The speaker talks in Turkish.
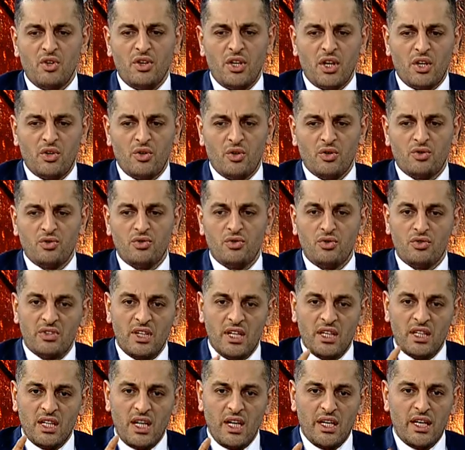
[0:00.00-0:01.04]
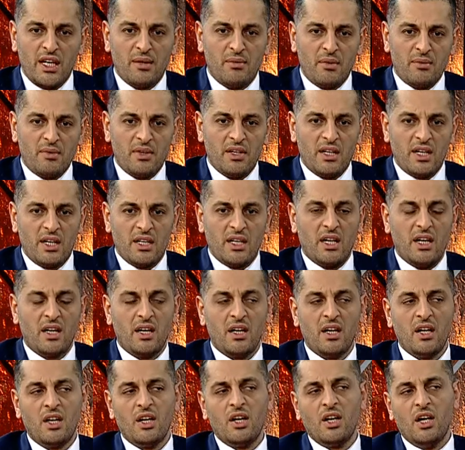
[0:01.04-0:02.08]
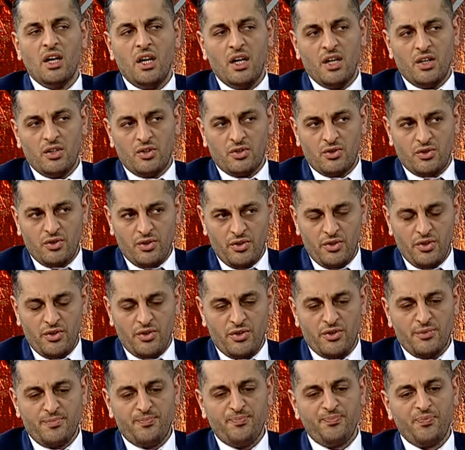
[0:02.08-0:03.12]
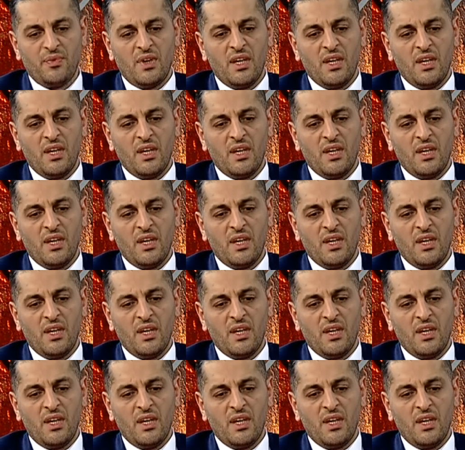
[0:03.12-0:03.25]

örnek olsun özellikle anne babalara da e, söylüyorum.